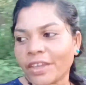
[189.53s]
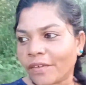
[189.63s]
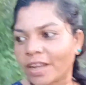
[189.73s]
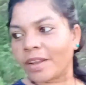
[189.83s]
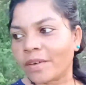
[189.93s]
ये
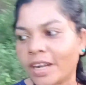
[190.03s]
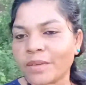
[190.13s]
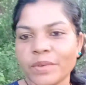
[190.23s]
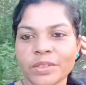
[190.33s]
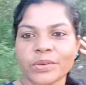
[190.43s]
वाले
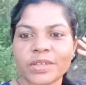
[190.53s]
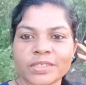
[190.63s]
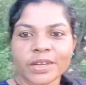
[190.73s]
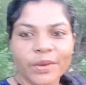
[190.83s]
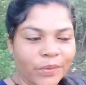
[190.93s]
वाड़ी में थोड़ा
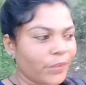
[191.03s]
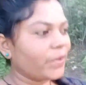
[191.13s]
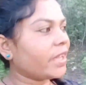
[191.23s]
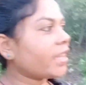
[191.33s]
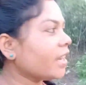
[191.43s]
सा
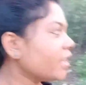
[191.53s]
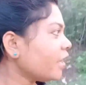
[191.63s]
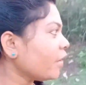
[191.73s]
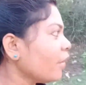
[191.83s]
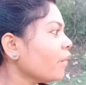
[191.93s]
घूमने के
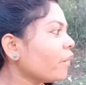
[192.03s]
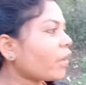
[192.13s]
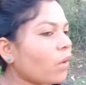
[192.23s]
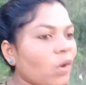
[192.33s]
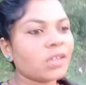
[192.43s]
लिए
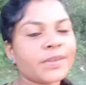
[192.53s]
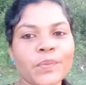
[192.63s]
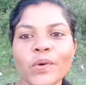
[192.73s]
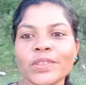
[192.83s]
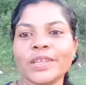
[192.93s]
बिकॉज़
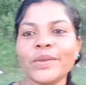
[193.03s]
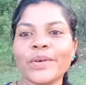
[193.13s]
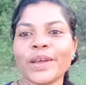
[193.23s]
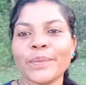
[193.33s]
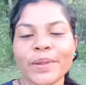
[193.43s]
बहुत दिन
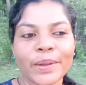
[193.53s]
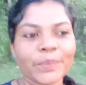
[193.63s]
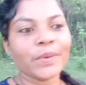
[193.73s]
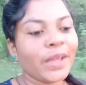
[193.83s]
हो गए मतलब